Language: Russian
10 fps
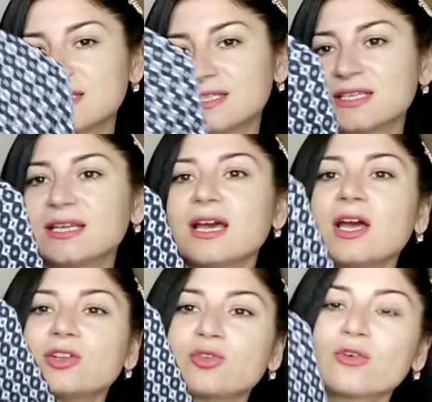стиль,
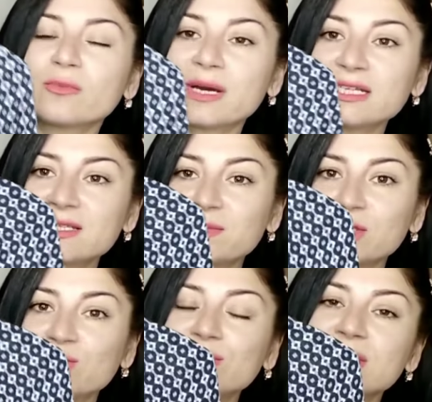то в
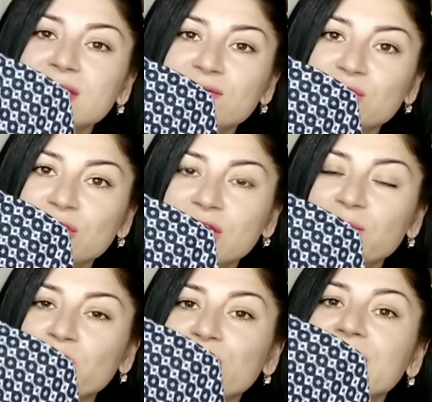Массимо Дути это
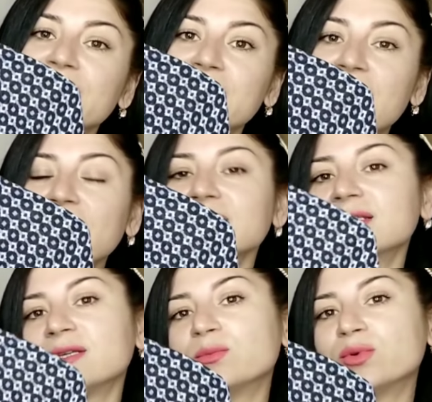все-таки более
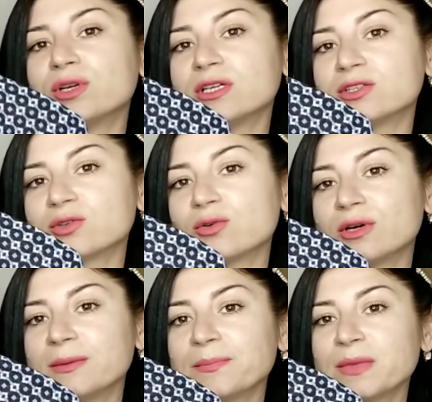элегантный, более
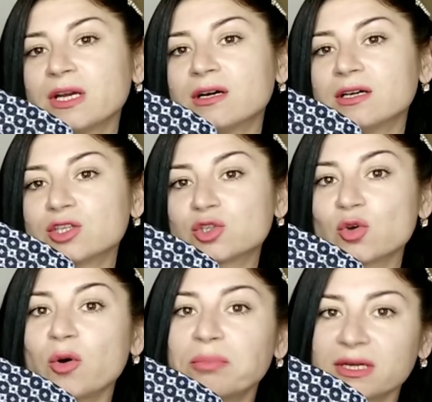такой э,
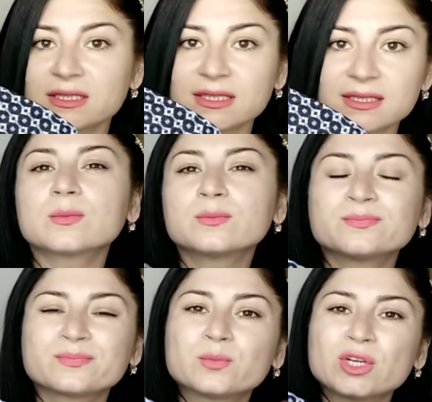собранный,
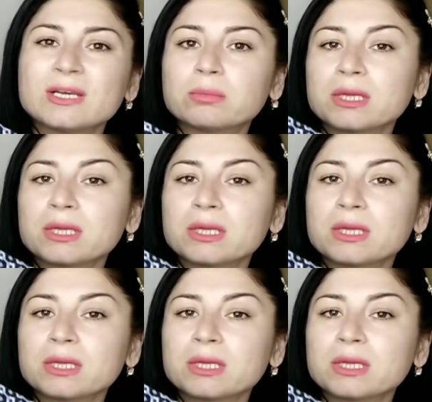более